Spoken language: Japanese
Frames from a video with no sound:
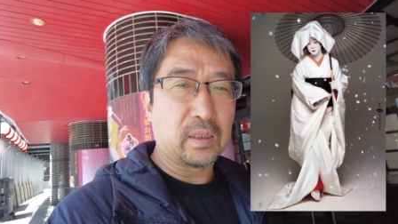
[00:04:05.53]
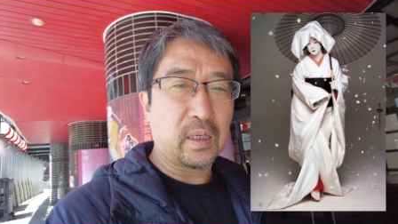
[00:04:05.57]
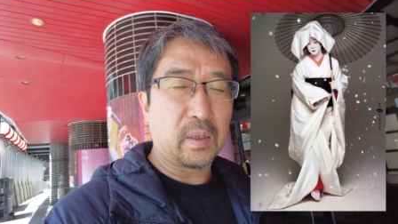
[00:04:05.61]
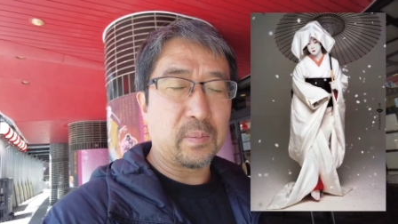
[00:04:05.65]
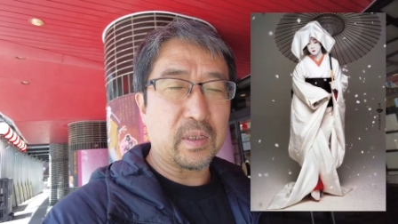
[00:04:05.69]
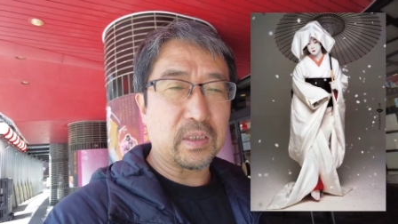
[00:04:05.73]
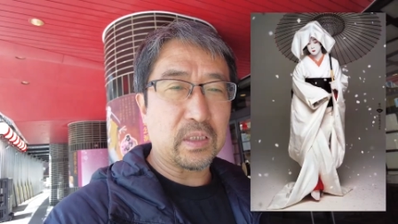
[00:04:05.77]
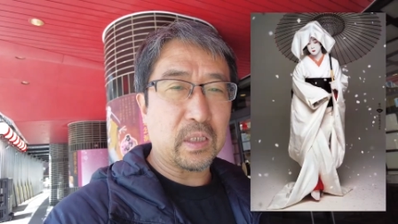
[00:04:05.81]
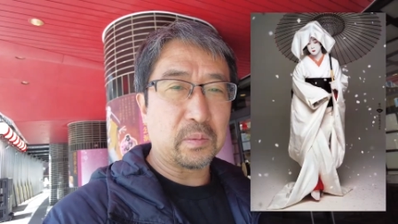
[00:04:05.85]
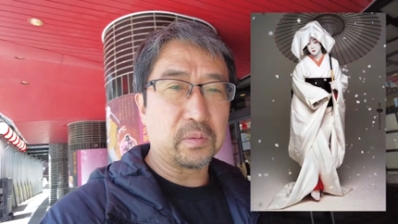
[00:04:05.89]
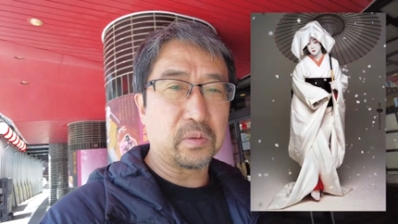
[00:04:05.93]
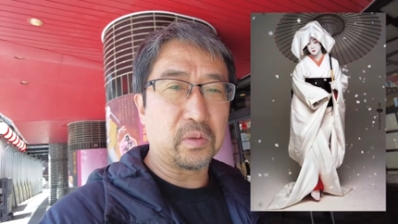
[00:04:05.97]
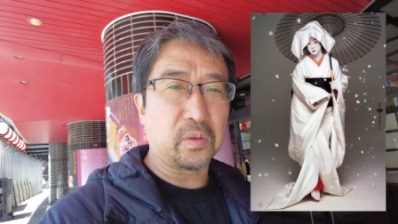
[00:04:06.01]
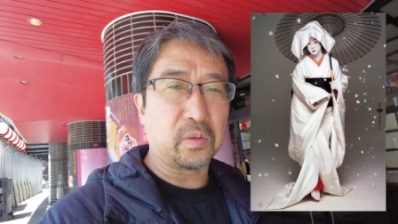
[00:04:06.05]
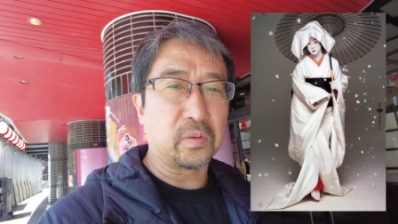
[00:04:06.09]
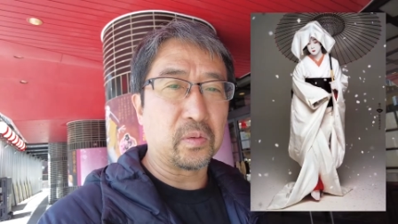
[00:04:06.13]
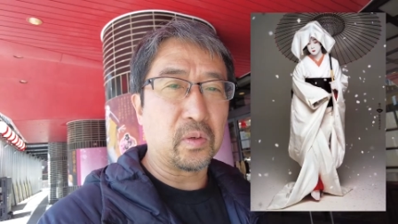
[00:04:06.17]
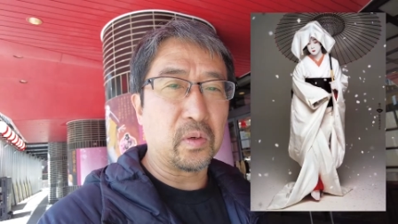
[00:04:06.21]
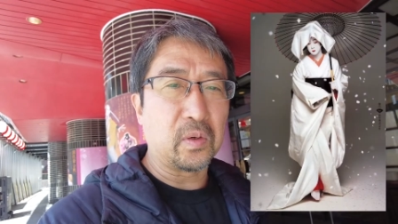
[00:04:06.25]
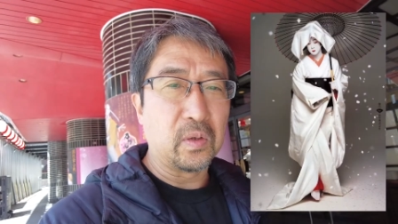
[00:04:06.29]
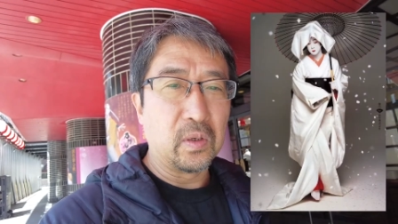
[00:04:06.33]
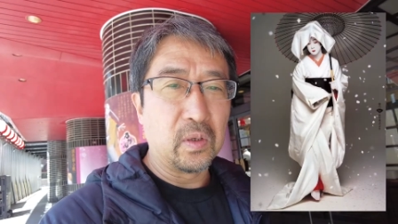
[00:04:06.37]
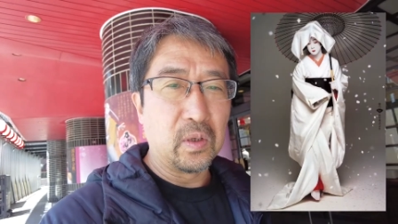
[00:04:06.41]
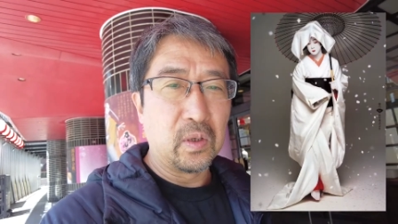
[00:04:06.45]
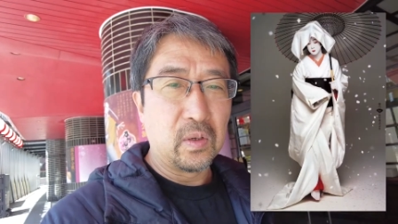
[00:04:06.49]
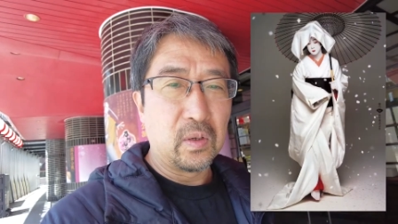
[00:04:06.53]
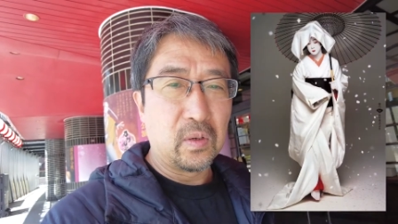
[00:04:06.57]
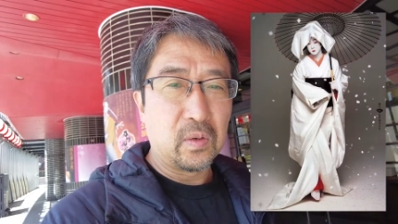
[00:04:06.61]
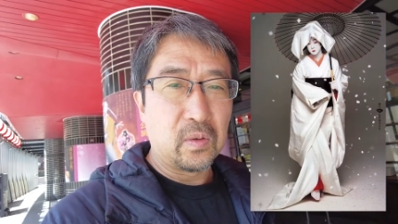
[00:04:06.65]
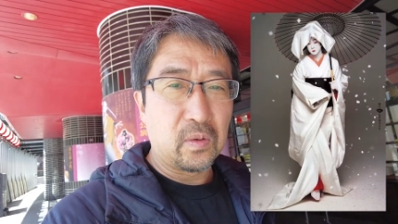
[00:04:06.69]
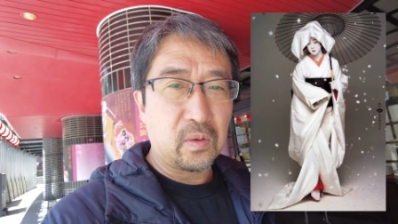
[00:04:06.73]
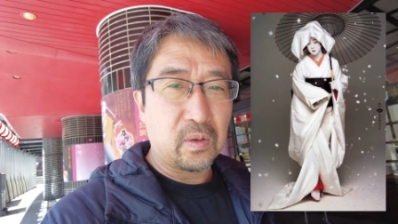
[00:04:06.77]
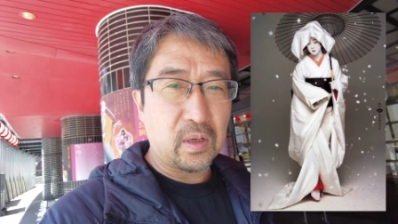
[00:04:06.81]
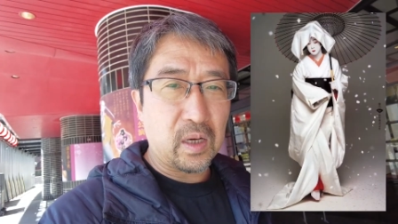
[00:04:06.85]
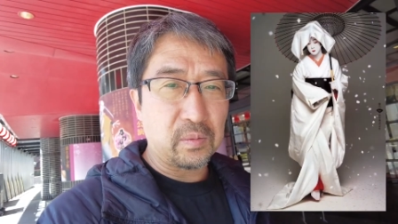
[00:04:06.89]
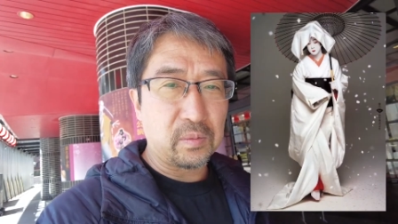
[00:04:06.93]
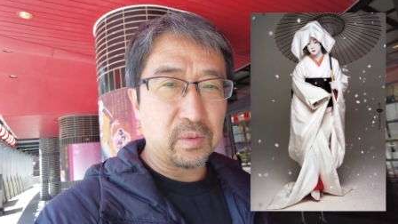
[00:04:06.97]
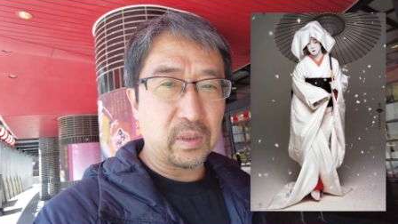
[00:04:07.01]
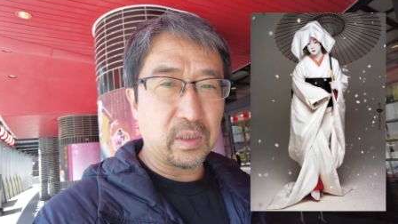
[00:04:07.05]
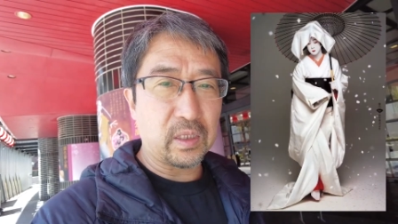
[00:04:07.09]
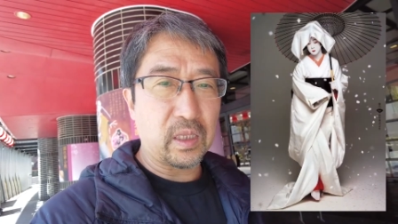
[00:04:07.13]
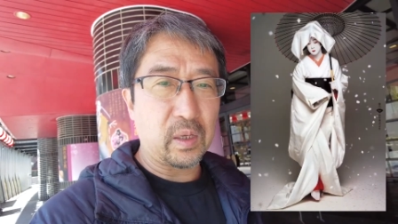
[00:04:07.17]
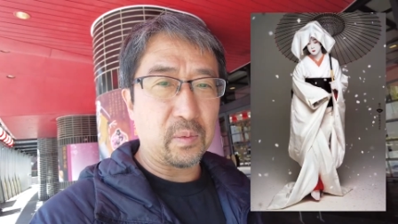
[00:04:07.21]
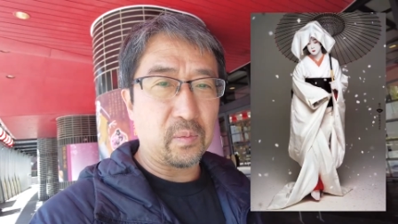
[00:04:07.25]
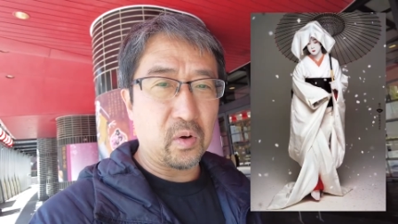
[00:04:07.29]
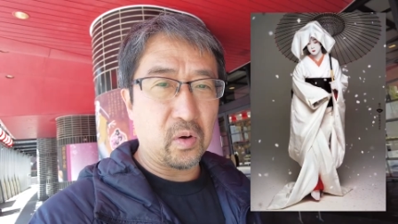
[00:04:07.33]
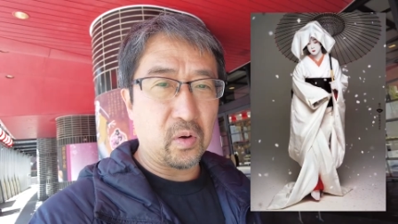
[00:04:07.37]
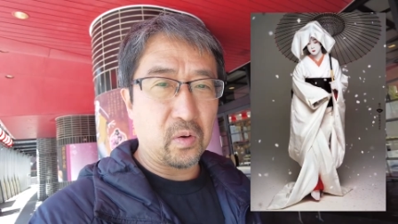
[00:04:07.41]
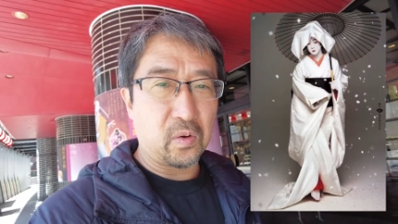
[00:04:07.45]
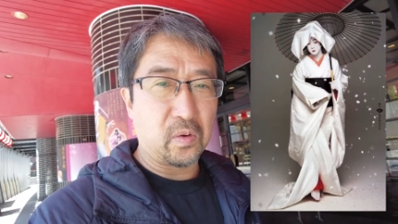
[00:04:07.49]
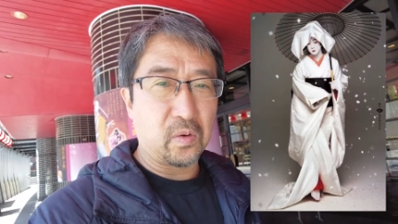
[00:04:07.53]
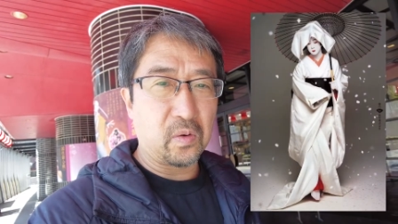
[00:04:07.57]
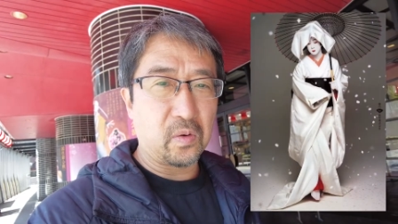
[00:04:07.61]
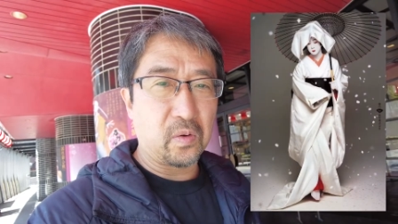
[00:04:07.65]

玉三郎の歌舞伎でも